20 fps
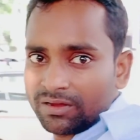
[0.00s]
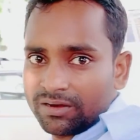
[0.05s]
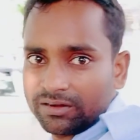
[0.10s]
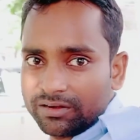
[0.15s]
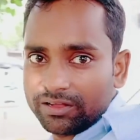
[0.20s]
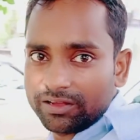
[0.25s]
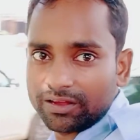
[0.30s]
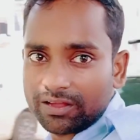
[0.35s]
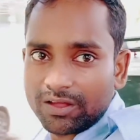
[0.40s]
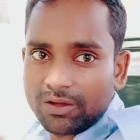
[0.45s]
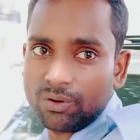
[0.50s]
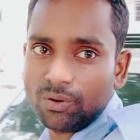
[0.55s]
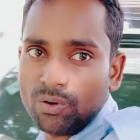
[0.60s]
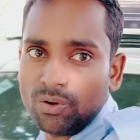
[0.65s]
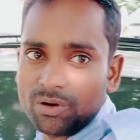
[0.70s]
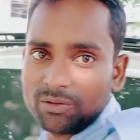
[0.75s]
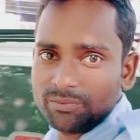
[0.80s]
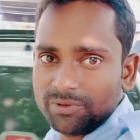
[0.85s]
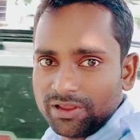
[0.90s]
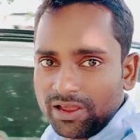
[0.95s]
ठीक है
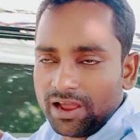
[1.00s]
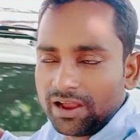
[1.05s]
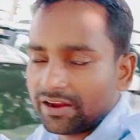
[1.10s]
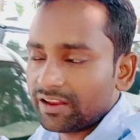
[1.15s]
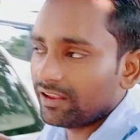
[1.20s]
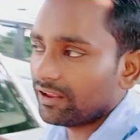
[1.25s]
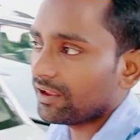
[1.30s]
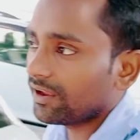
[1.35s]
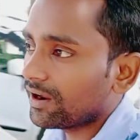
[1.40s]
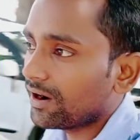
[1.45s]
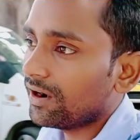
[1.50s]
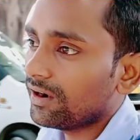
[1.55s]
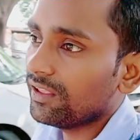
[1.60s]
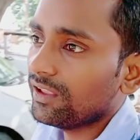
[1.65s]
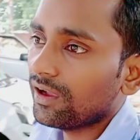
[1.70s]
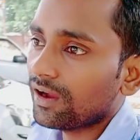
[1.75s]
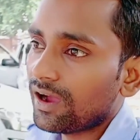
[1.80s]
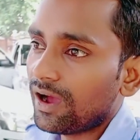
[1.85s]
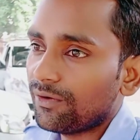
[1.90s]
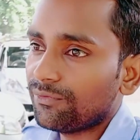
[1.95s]
और भी आगे हैं
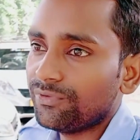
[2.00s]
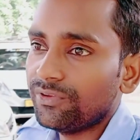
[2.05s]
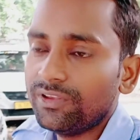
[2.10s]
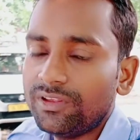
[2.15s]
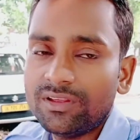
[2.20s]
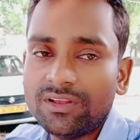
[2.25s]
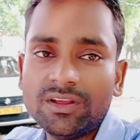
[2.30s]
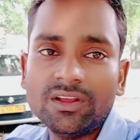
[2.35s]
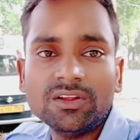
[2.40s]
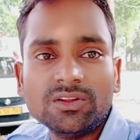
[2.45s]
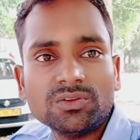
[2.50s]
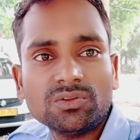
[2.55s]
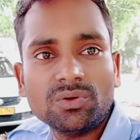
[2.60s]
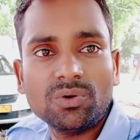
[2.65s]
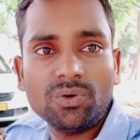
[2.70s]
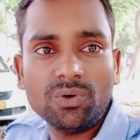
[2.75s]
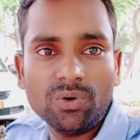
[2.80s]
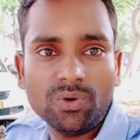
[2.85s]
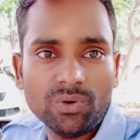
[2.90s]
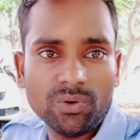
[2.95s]
गाड़ियाँ काफ़ी
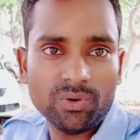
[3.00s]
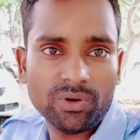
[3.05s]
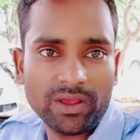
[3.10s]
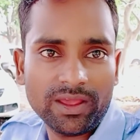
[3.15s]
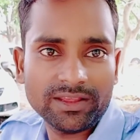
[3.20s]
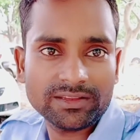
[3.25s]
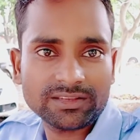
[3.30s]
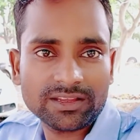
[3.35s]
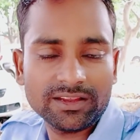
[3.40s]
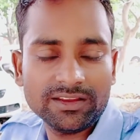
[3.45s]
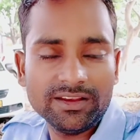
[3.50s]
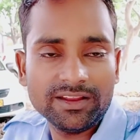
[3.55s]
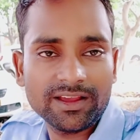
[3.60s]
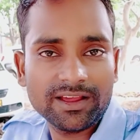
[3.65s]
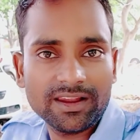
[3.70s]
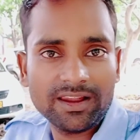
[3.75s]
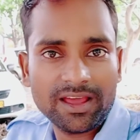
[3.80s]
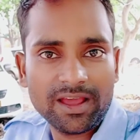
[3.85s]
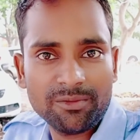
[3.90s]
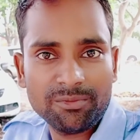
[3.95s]
तो ऐसा ही
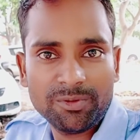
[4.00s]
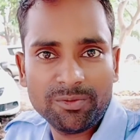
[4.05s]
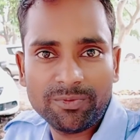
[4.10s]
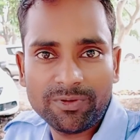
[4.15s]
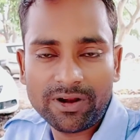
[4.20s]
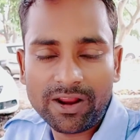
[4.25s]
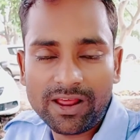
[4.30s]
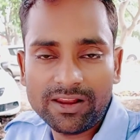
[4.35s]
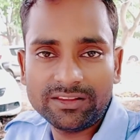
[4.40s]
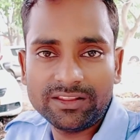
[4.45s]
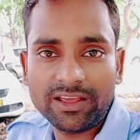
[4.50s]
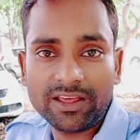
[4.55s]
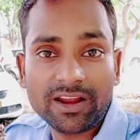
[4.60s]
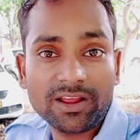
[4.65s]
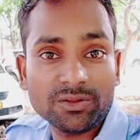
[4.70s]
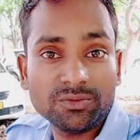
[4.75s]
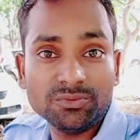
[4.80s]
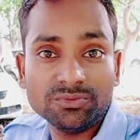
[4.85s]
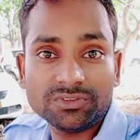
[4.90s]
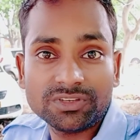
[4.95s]
निकल रहा है अभी फ़िलहाल
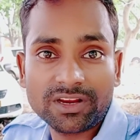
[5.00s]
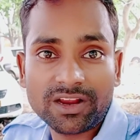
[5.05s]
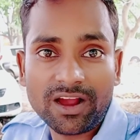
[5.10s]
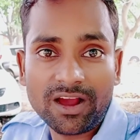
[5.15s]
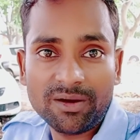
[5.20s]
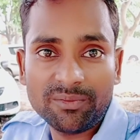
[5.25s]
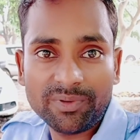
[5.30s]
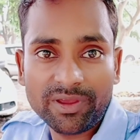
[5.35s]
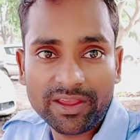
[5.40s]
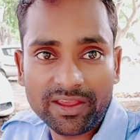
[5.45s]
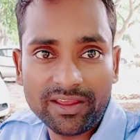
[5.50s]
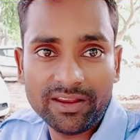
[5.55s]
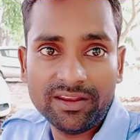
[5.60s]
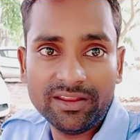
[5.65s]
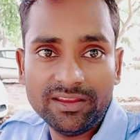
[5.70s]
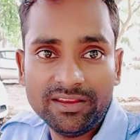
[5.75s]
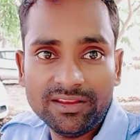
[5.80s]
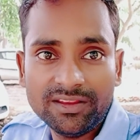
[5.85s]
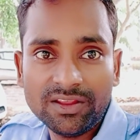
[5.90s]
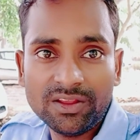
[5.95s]
देहरादून से काम है
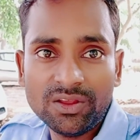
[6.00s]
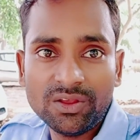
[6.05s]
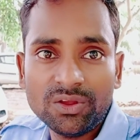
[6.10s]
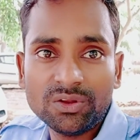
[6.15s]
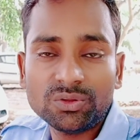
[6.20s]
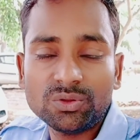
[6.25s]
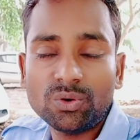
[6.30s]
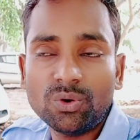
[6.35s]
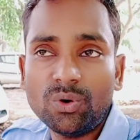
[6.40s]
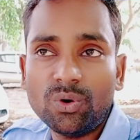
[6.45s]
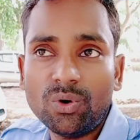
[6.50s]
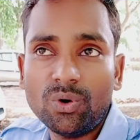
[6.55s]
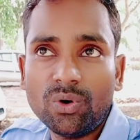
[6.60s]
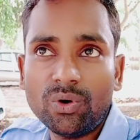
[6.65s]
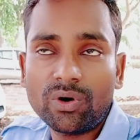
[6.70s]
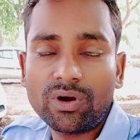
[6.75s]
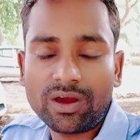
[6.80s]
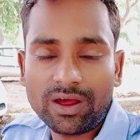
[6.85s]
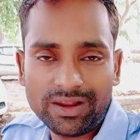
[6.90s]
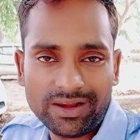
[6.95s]
नहीं तो
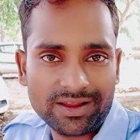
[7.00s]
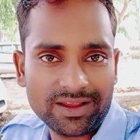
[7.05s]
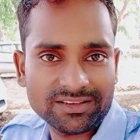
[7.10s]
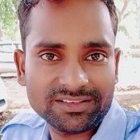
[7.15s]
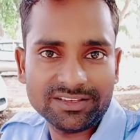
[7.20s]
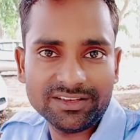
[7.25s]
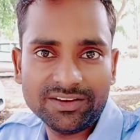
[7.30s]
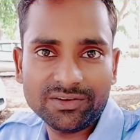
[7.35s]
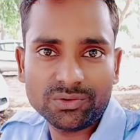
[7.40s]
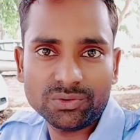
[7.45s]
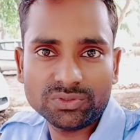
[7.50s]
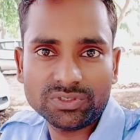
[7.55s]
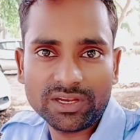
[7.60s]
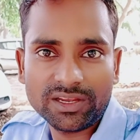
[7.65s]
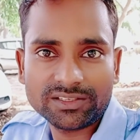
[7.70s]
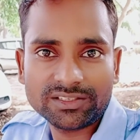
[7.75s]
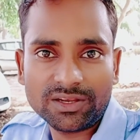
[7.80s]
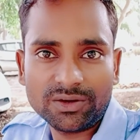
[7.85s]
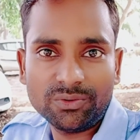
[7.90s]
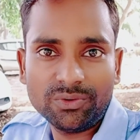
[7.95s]
कल का सीन कुछ
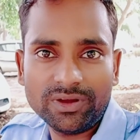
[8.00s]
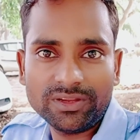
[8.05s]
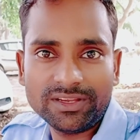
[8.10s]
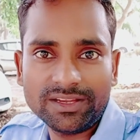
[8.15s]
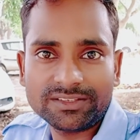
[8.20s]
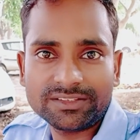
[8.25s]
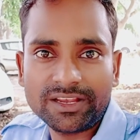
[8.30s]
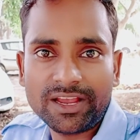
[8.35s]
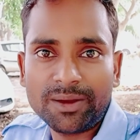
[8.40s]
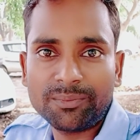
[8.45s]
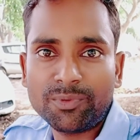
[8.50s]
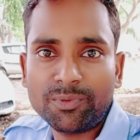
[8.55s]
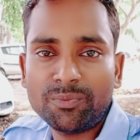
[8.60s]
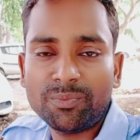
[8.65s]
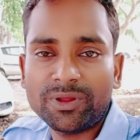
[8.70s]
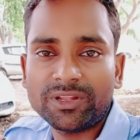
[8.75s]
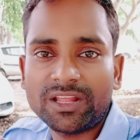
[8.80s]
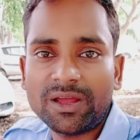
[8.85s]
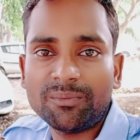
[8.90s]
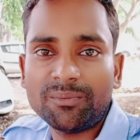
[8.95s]
ऐसा हुआ जैसे आपको
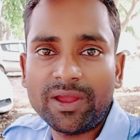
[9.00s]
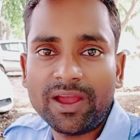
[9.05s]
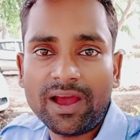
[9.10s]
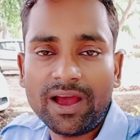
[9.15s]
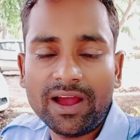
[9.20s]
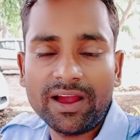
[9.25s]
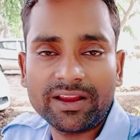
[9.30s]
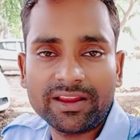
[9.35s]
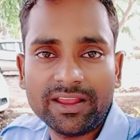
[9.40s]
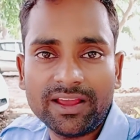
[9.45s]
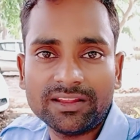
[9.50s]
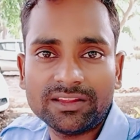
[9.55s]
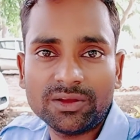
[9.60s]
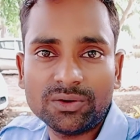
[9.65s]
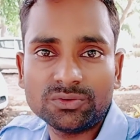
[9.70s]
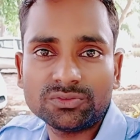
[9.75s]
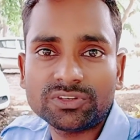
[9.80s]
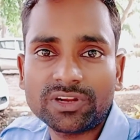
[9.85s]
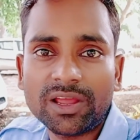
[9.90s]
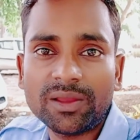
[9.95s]
पता मैं आ गया था
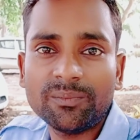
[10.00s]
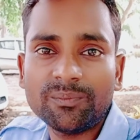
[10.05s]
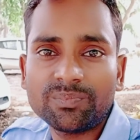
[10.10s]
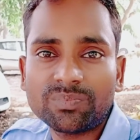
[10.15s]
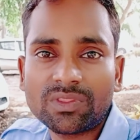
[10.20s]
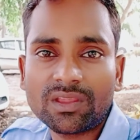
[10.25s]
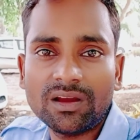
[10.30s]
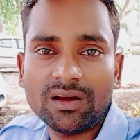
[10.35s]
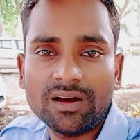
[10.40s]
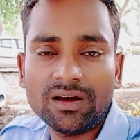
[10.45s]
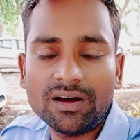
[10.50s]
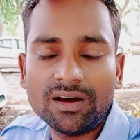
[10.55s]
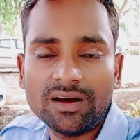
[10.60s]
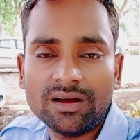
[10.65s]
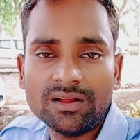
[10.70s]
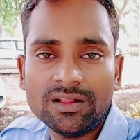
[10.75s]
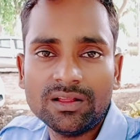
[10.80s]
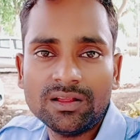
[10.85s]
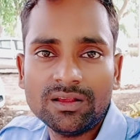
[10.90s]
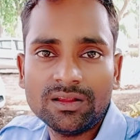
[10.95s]
उस
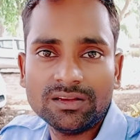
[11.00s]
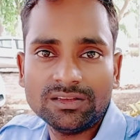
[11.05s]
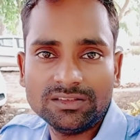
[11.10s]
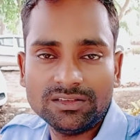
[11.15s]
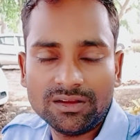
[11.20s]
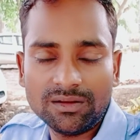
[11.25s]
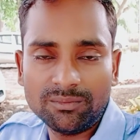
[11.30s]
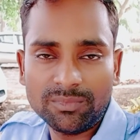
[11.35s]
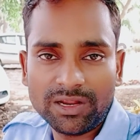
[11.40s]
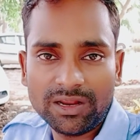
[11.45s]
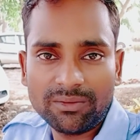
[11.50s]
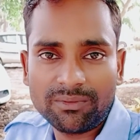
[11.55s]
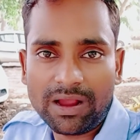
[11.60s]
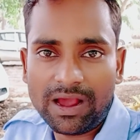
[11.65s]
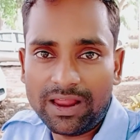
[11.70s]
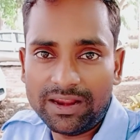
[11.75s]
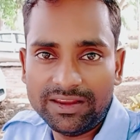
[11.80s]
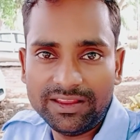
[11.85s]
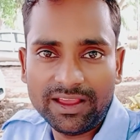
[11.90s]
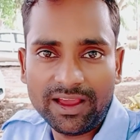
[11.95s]
टाइम मतलब
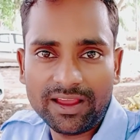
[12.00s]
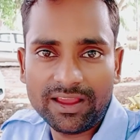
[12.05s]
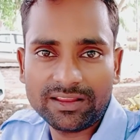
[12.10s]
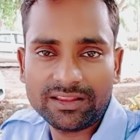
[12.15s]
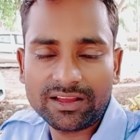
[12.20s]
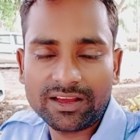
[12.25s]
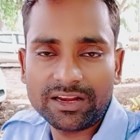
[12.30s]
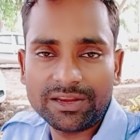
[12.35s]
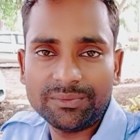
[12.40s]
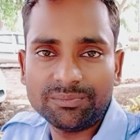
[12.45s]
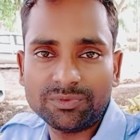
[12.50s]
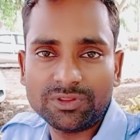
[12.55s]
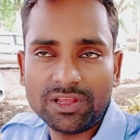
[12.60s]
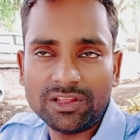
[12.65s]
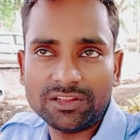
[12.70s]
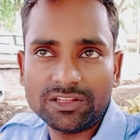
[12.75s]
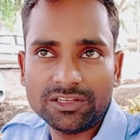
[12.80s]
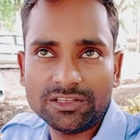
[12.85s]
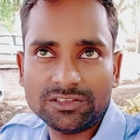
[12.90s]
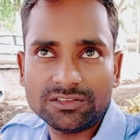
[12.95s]
खाली आया था करीब
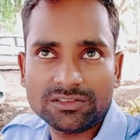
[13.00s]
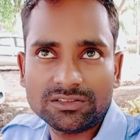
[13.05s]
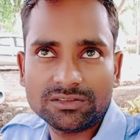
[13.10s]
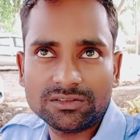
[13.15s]
तैंतीस